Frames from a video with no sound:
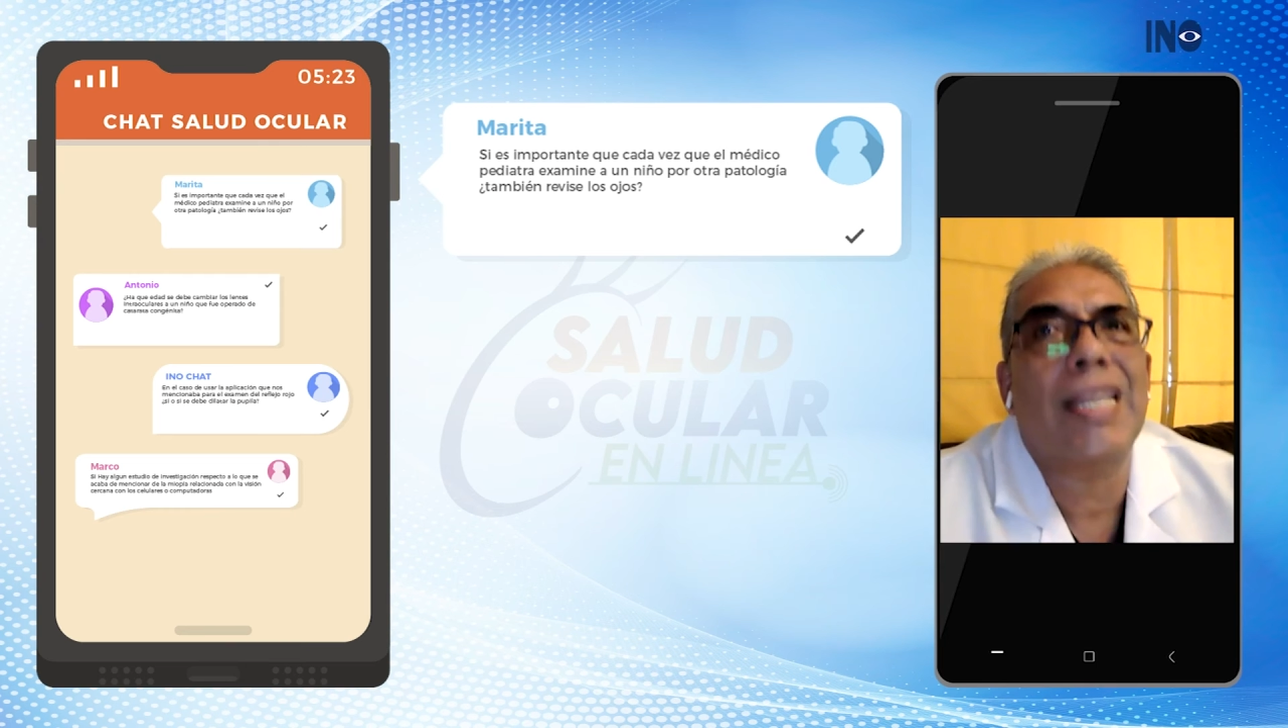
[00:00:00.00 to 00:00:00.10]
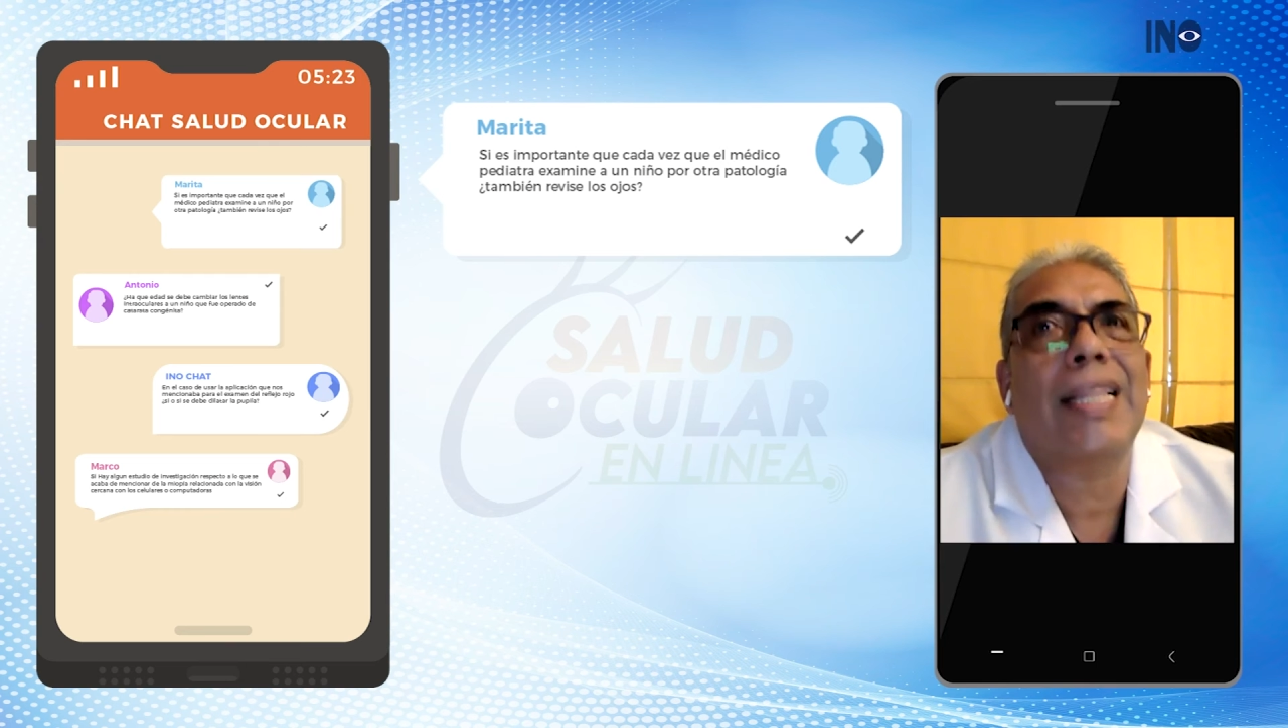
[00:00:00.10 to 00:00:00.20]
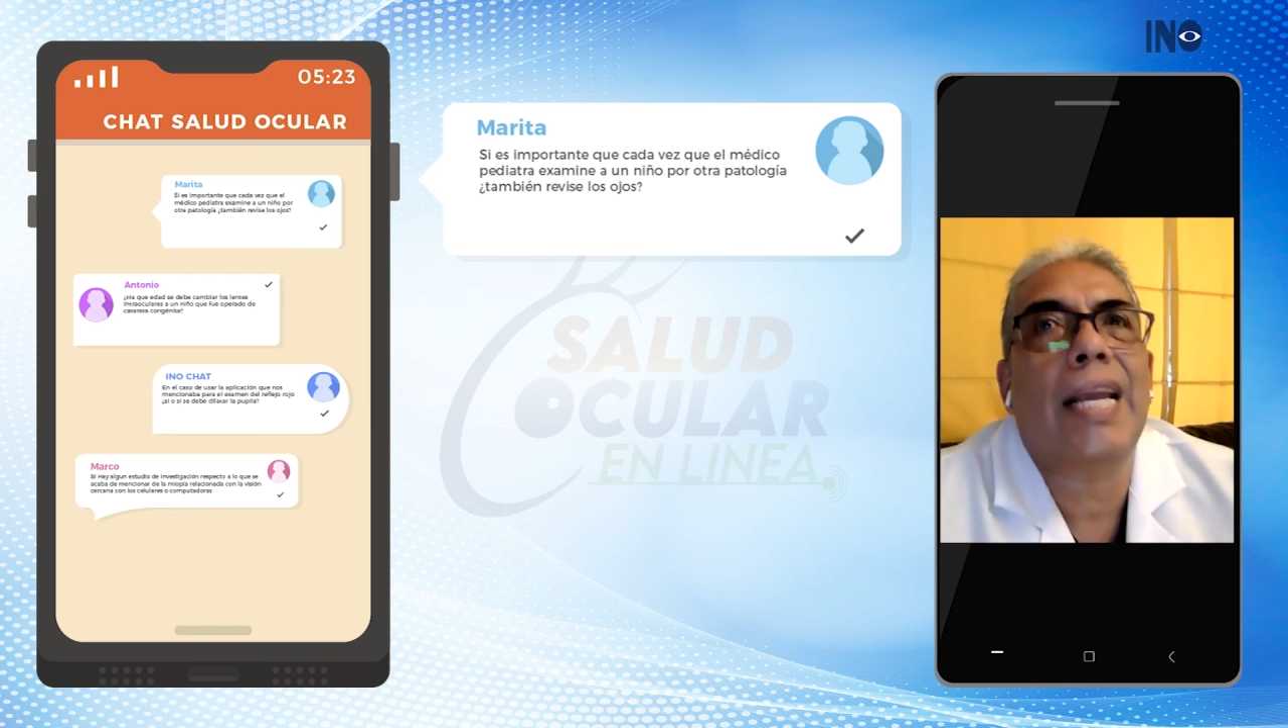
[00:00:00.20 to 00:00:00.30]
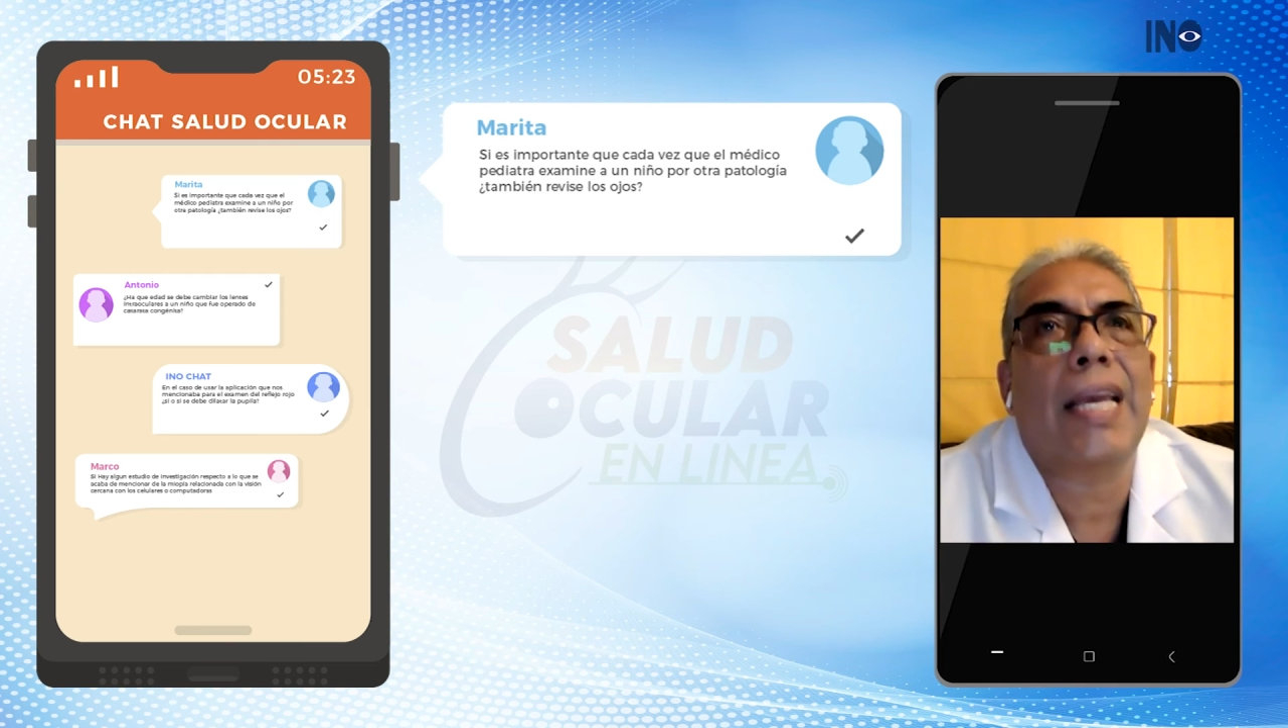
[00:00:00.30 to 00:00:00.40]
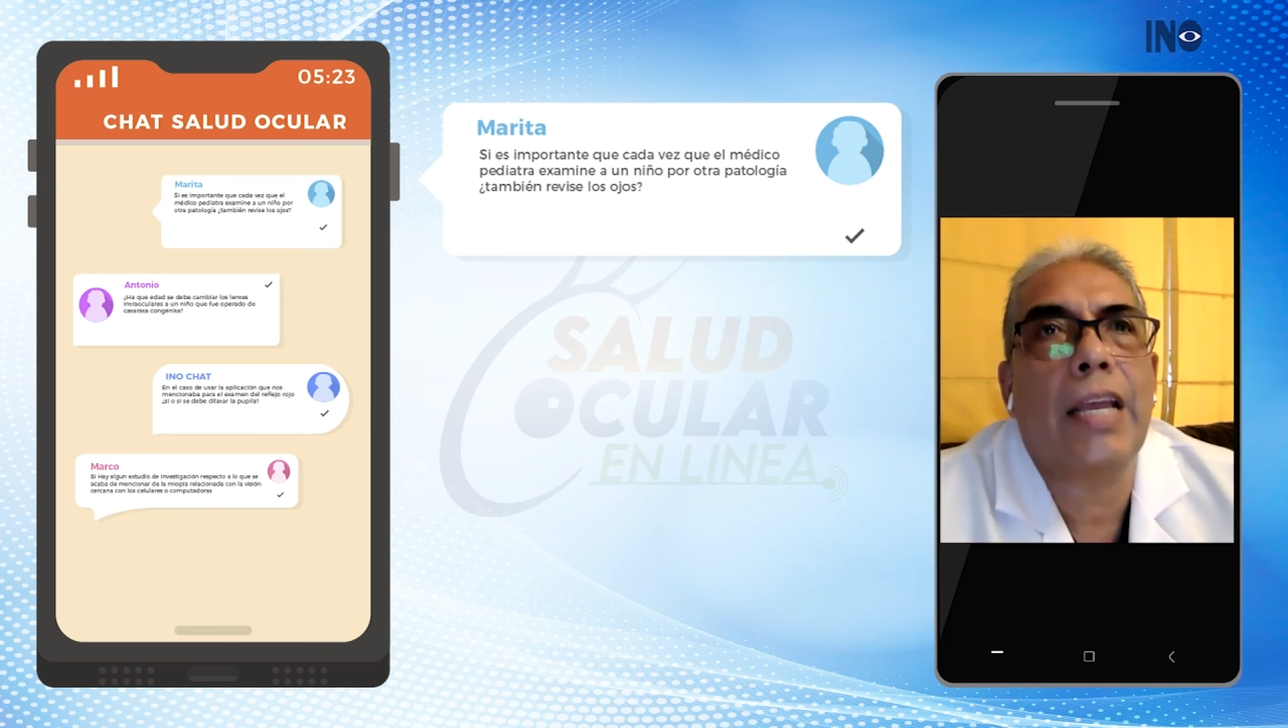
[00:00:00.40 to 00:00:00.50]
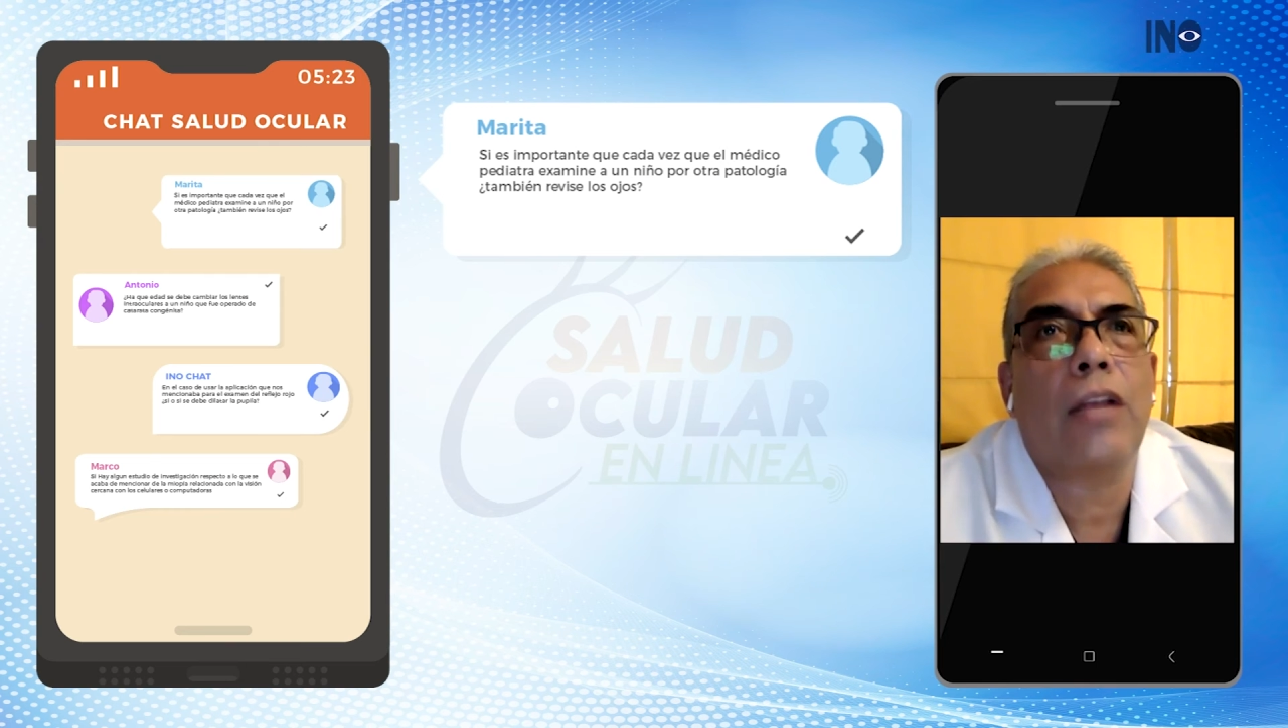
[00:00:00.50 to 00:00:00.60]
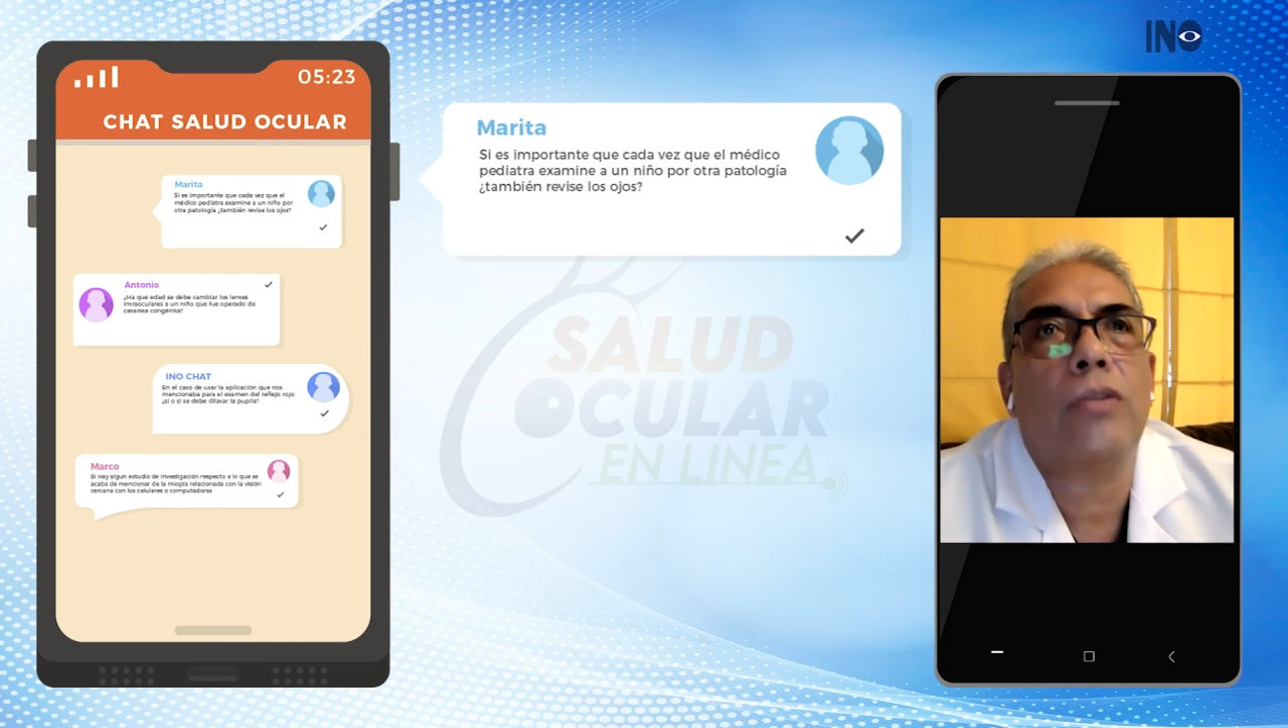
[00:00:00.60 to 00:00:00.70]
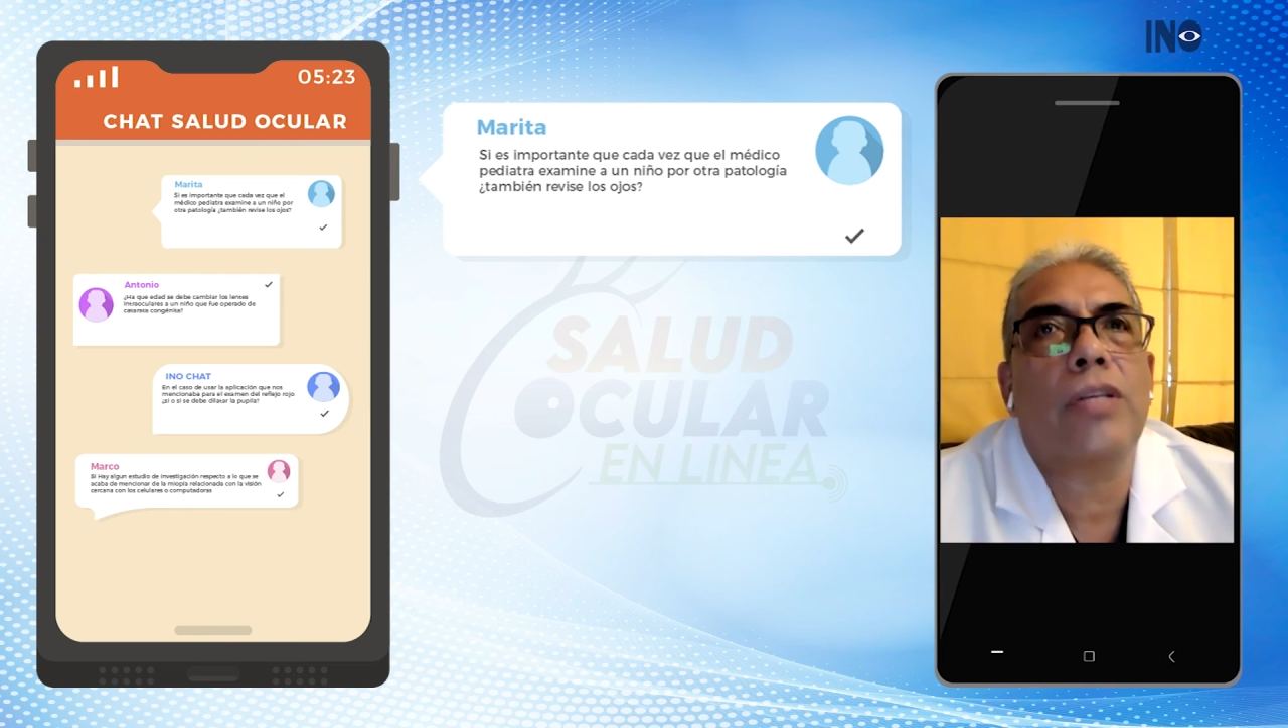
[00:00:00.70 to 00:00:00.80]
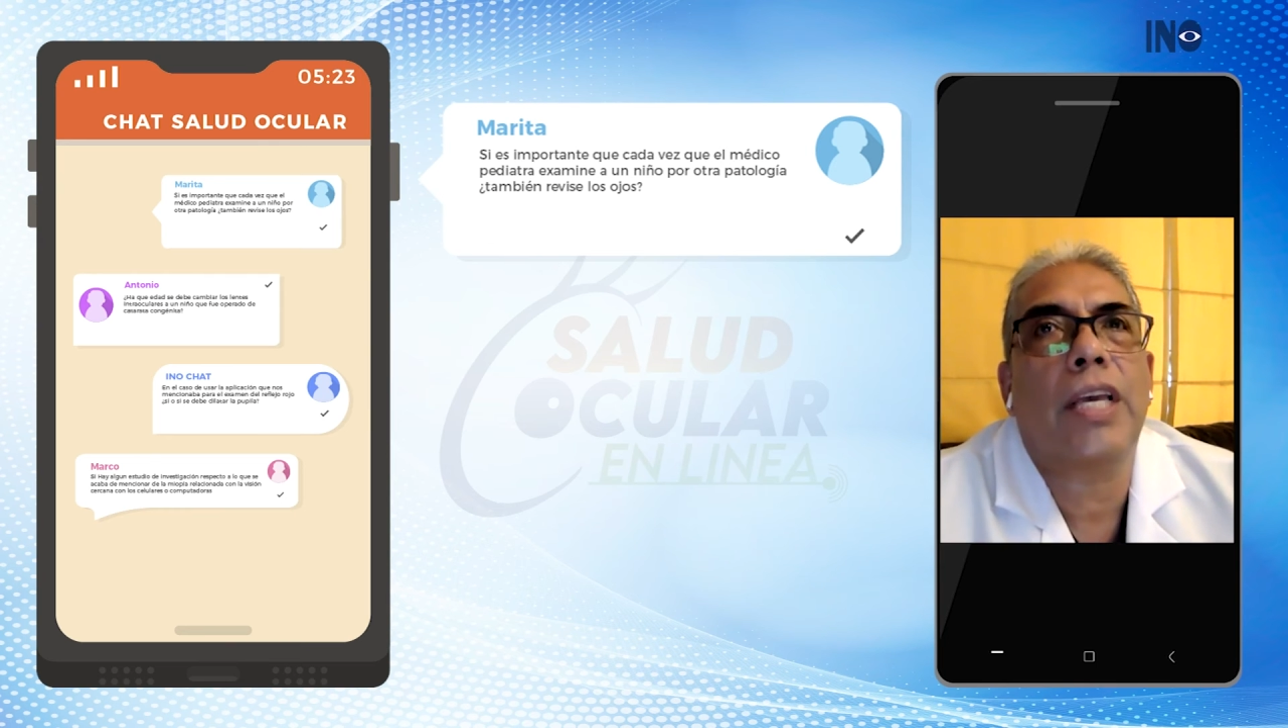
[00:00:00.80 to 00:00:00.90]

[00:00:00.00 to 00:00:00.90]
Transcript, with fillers: intranquilos,